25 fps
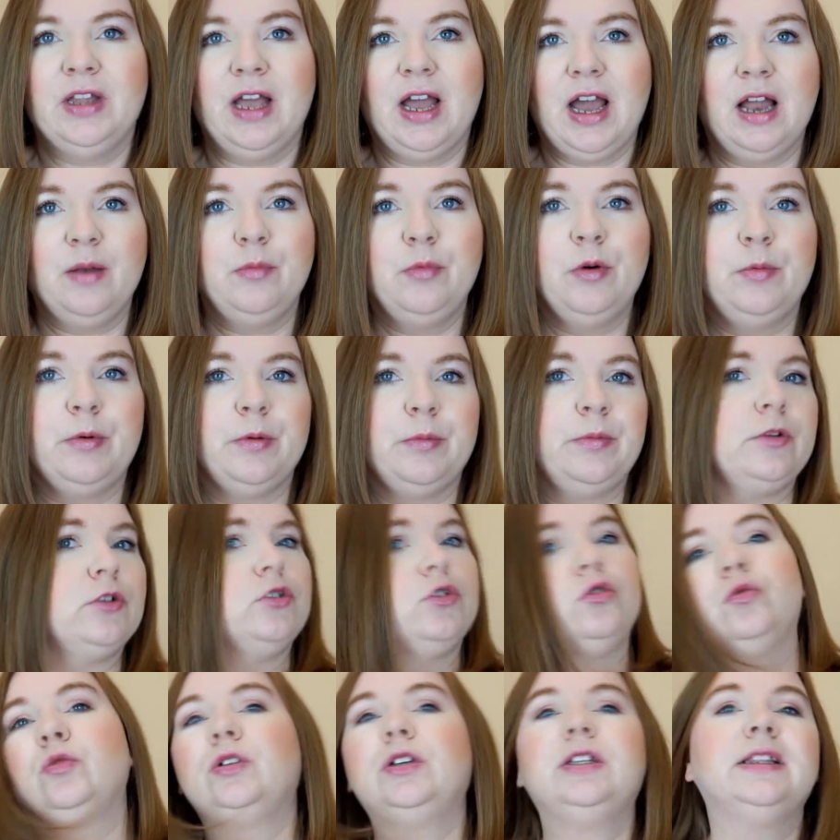Albo po
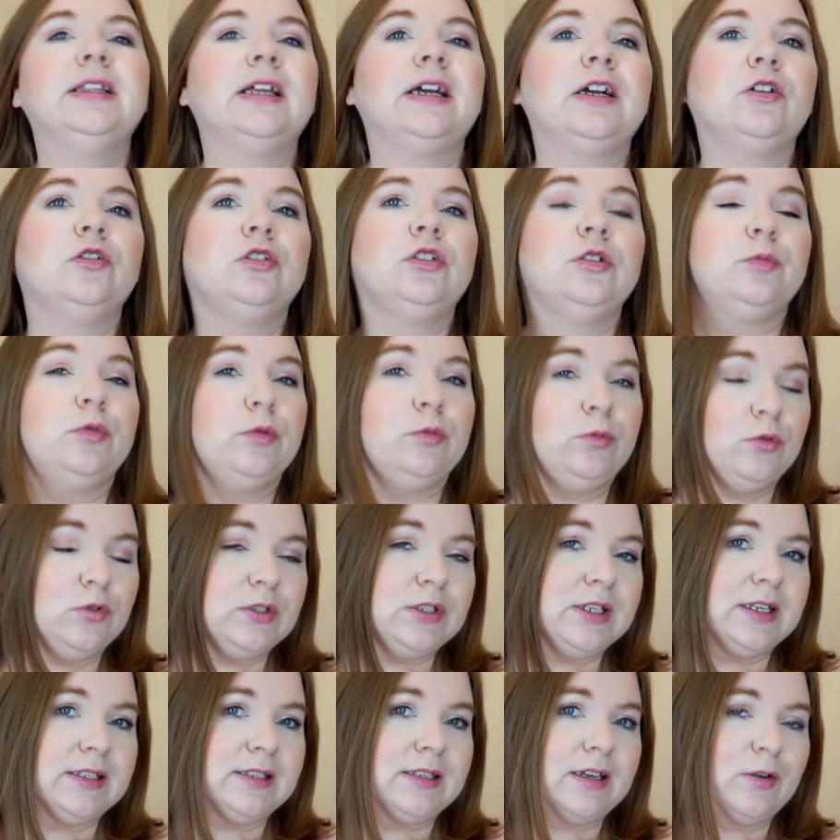prostu innego typu
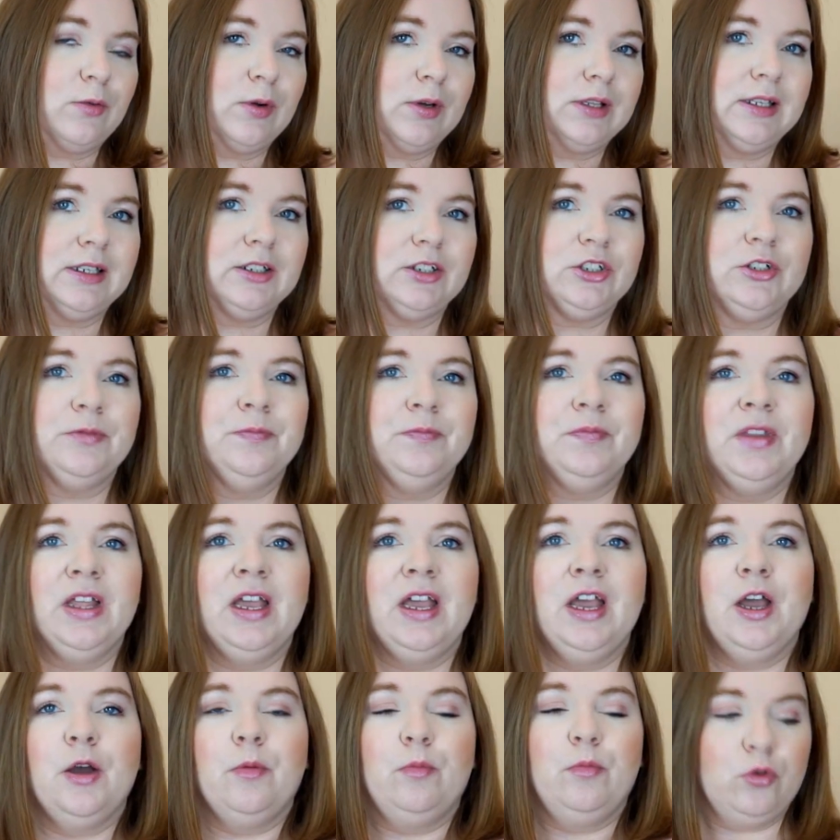bluzka zakładać.
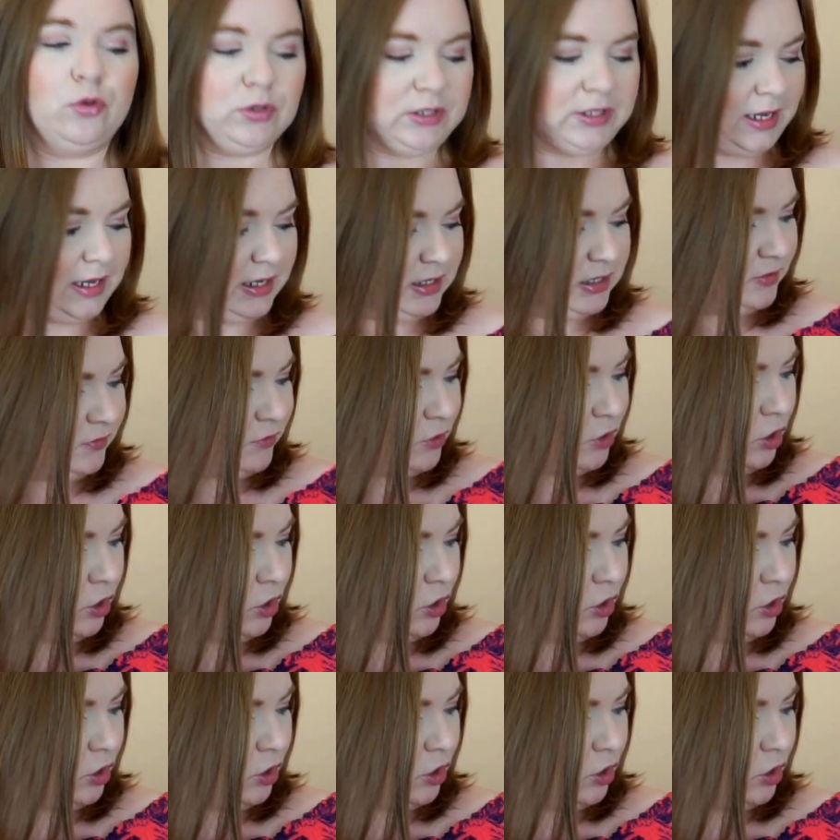Bluzka jest w